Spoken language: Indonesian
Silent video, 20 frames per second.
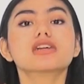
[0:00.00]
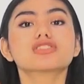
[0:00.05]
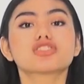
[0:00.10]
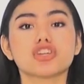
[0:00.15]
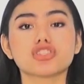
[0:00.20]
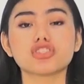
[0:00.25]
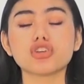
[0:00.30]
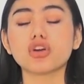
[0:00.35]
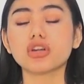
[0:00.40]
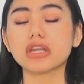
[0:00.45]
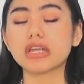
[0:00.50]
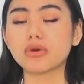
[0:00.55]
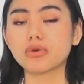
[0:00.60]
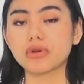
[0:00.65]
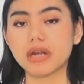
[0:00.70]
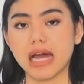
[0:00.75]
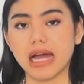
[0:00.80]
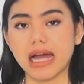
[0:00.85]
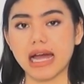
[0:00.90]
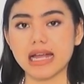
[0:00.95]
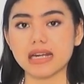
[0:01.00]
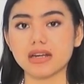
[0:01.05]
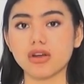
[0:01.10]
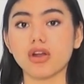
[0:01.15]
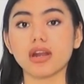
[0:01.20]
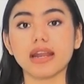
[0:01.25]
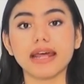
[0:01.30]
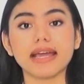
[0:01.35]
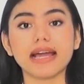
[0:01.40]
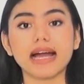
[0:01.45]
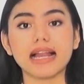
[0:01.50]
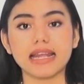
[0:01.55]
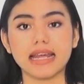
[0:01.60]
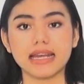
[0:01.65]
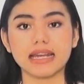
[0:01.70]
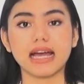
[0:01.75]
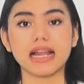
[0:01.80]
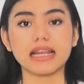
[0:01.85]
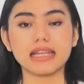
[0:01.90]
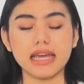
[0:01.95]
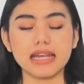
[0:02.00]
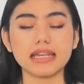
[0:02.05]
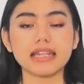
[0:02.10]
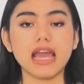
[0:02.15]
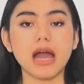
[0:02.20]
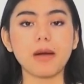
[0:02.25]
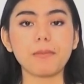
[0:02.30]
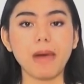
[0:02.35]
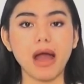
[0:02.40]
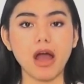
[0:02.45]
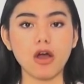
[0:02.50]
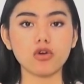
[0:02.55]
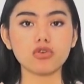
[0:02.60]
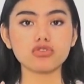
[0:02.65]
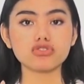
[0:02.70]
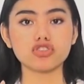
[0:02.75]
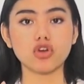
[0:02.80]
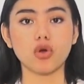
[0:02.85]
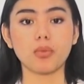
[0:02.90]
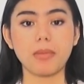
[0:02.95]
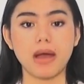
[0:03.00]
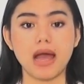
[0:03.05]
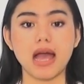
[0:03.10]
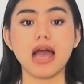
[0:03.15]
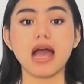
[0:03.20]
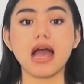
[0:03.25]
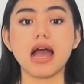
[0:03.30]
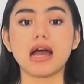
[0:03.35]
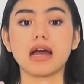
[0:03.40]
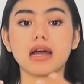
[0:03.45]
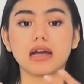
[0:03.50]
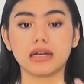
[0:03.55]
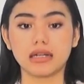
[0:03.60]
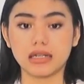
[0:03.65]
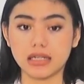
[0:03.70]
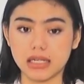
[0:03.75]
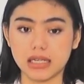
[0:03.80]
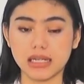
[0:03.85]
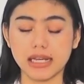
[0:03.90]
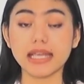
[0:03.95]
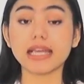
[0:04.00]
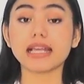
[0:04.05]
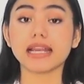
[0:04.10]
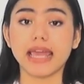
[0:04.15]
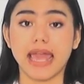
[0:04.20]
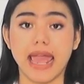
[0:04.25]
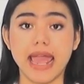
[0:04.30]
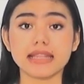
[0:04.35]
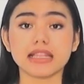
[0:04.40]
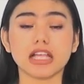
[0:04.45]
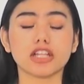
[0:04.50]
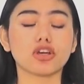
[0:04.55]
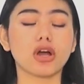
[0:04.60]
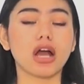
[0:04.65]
cocok digunakan oleh kalian-kalian yang mau coba uh, recreate atau